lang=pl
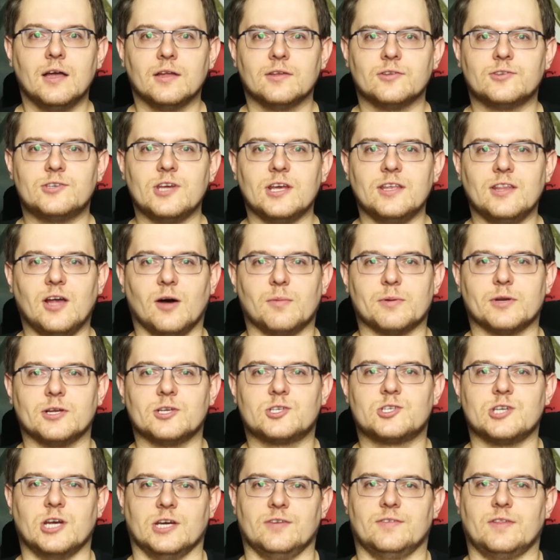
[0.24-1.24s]
Dzień dobry,
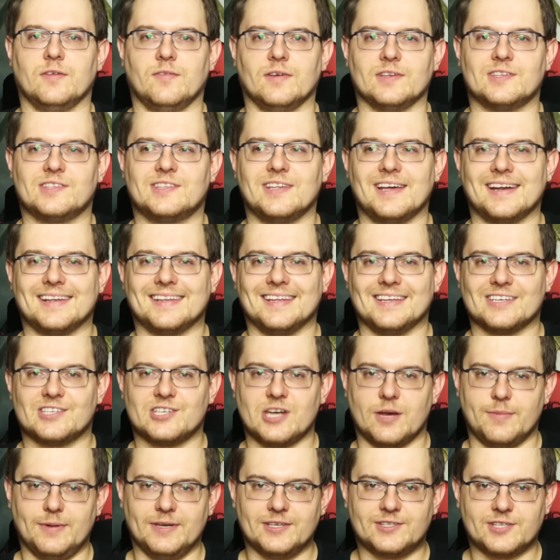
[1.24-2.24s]
cześć, witam was
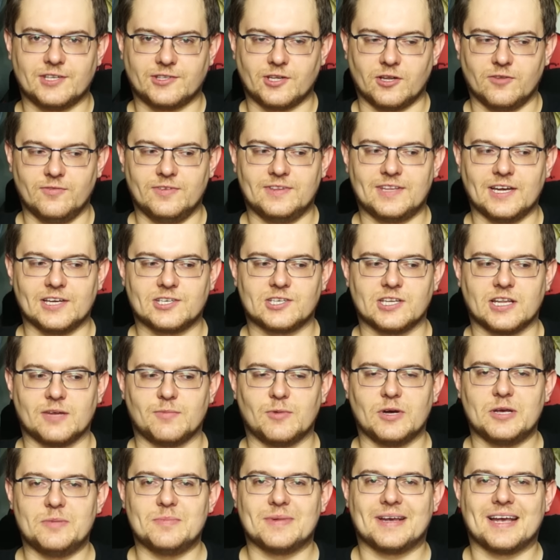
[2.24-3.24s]
serdecznie, miejsce Syczan, witajcie na
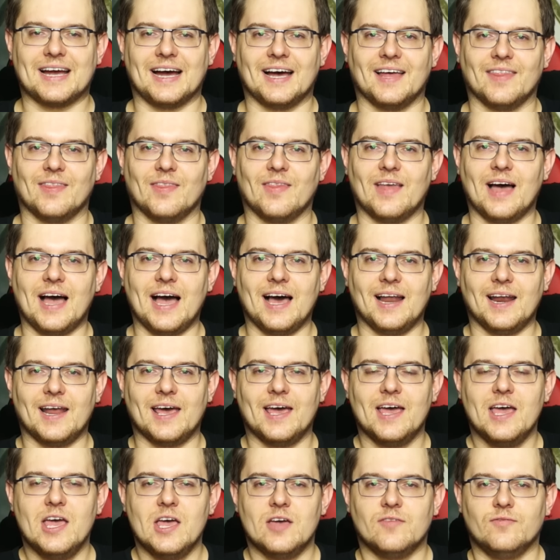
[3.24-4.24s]
moim
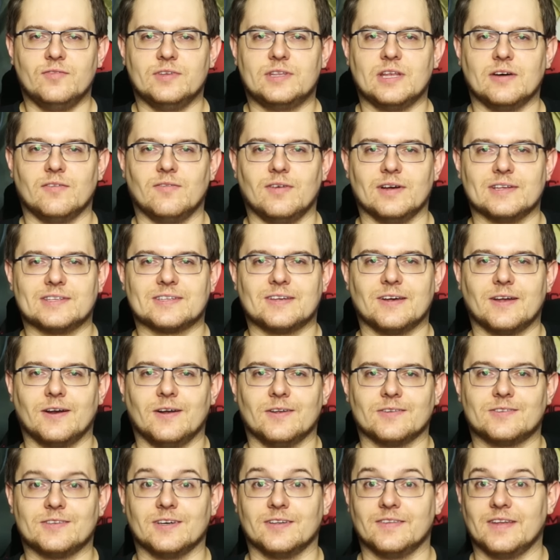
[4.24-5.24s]
kanale. Witam was
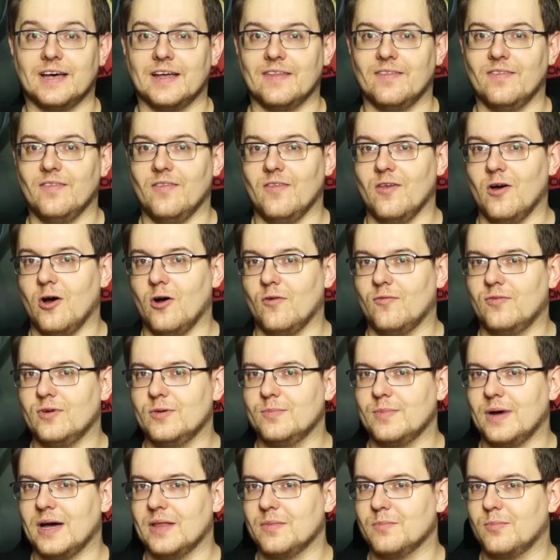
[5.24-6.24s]
gorąco na
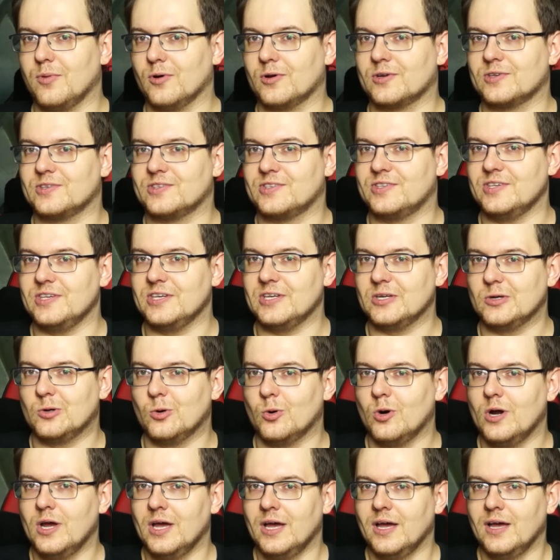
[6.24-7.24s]
nowym
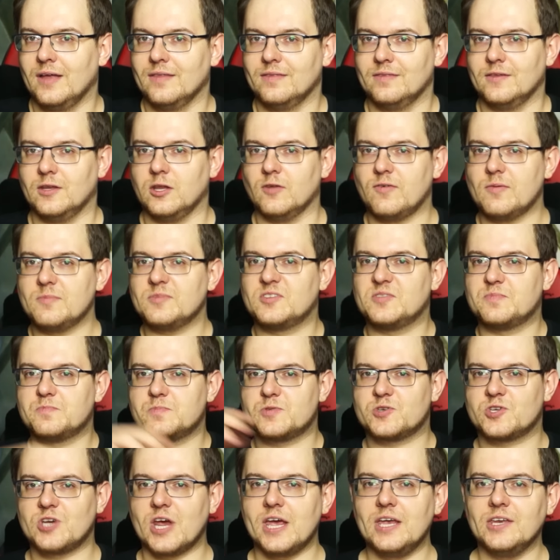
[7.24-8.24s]
unboxingu, na nowym
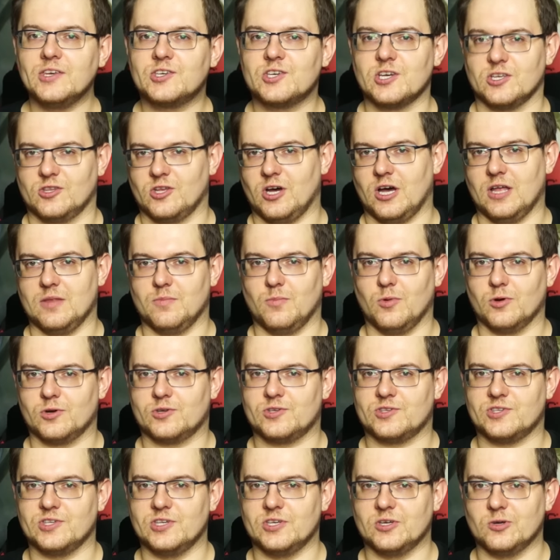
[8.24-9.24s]
sprzęcie do
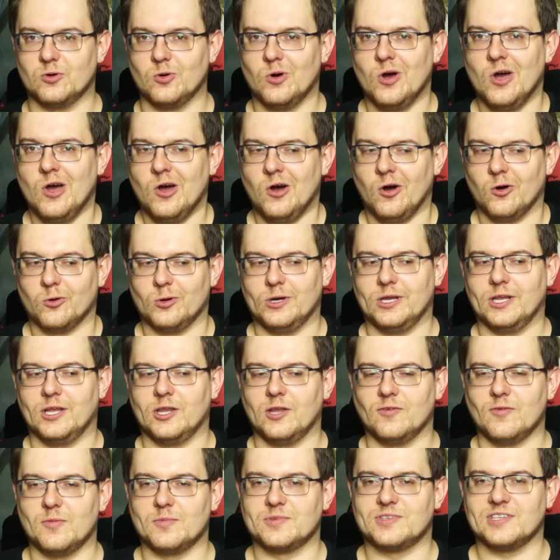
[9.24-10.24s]
unboxingu, ogólnie na
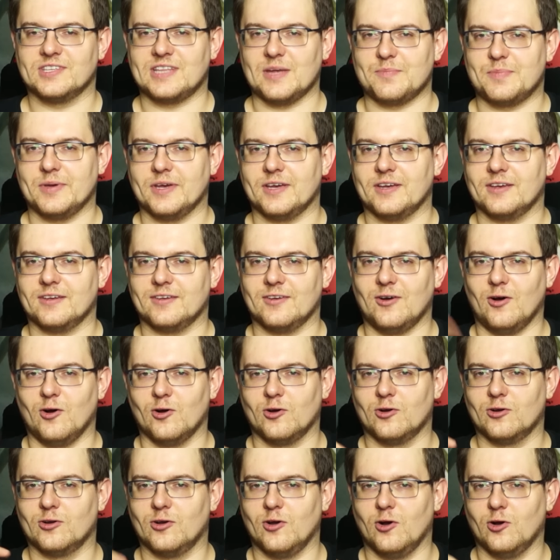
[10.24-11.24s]
nowym setupie, y,
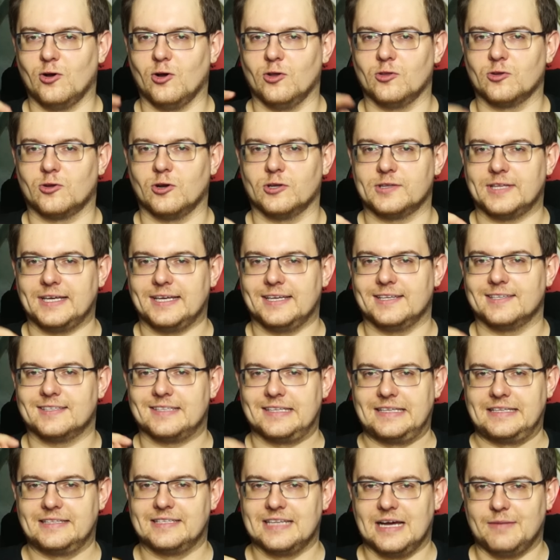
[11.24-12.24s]
ogon kota jest
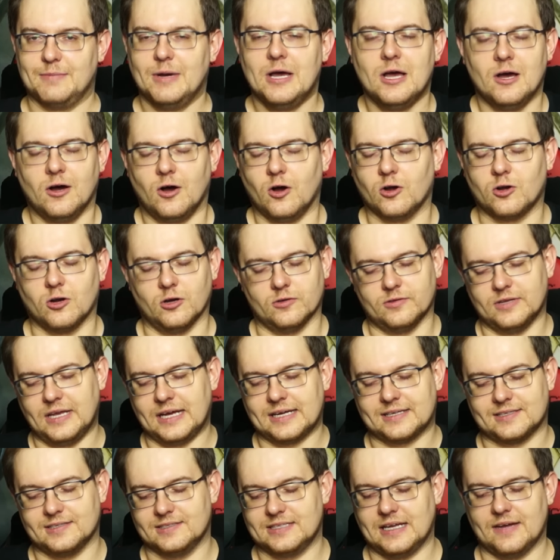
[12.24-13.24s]
ten sam. Ogon
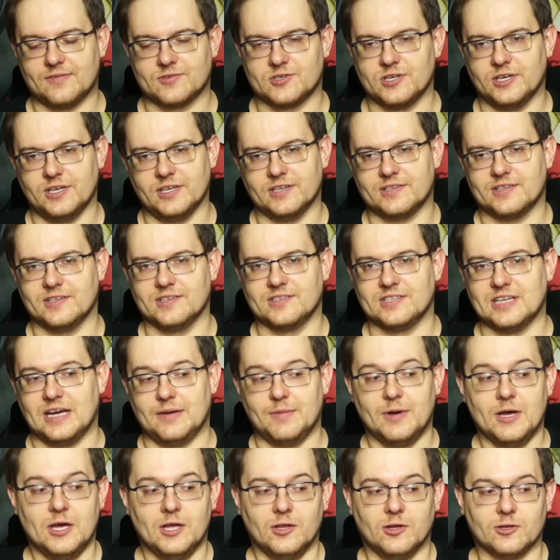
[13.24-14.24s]
jak zawsze jest ten
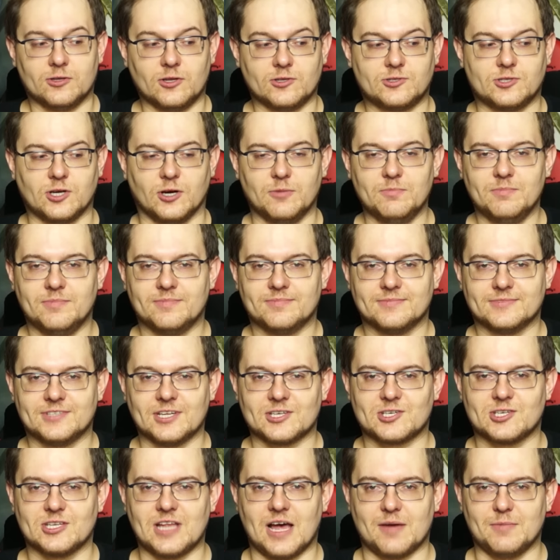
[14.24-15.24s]
sam. No to co,
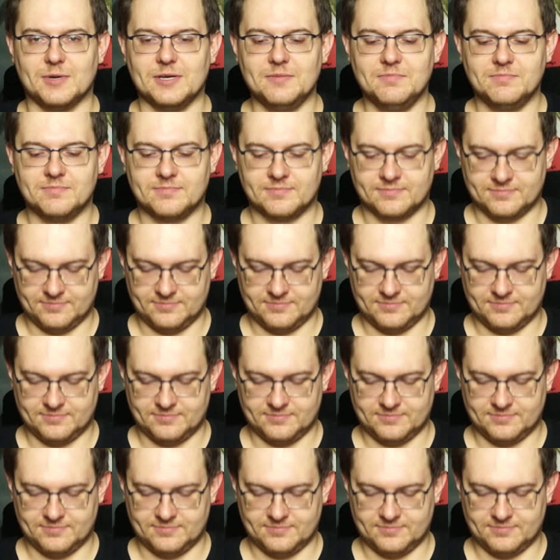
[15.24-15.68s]
zaczynamy?